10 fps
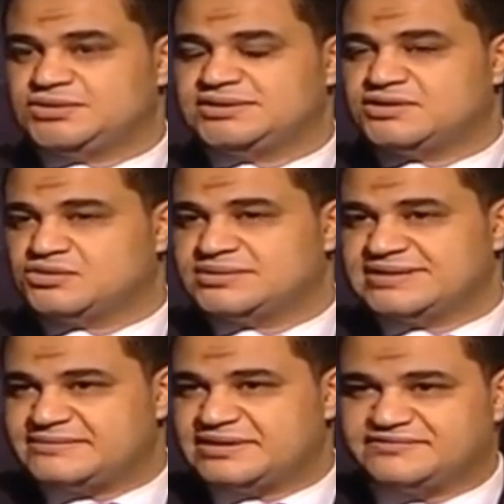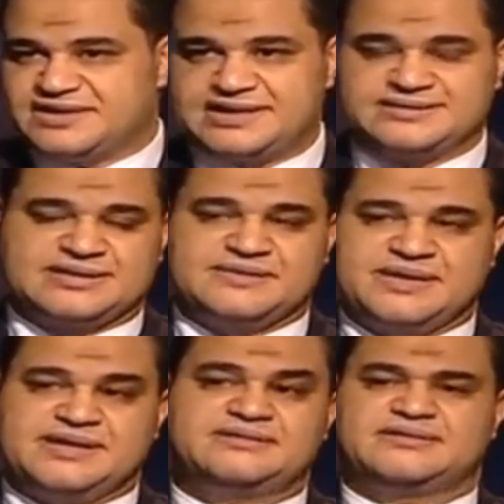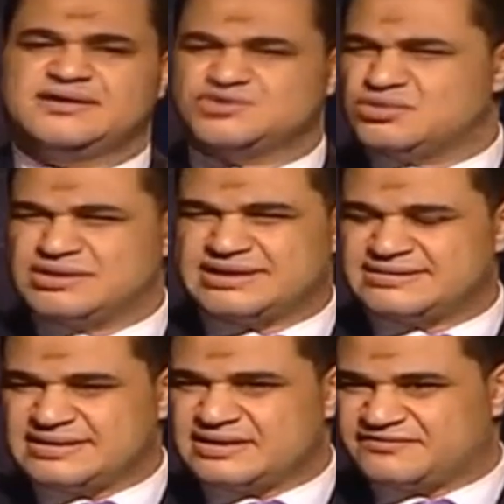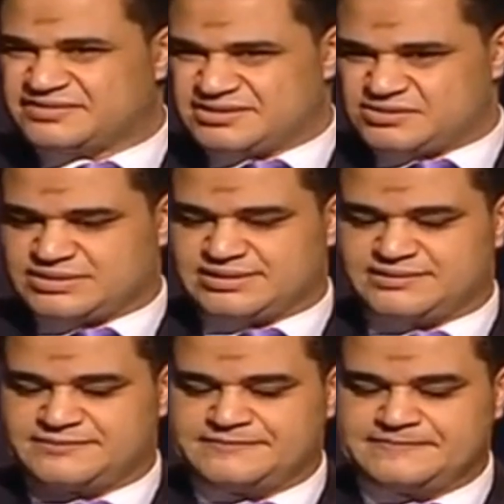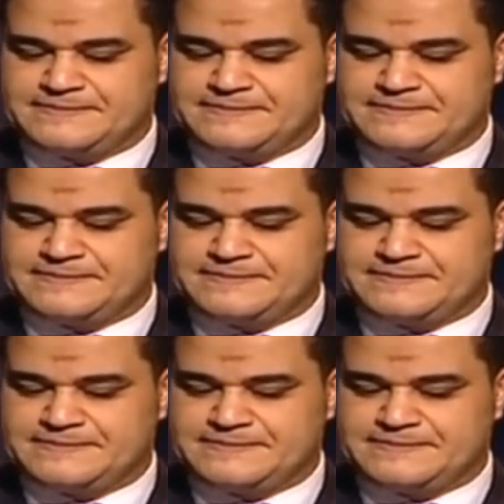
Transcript: ودي تجربه اتعملت في احد الجامعات اظن كانت هارفرد او غيرها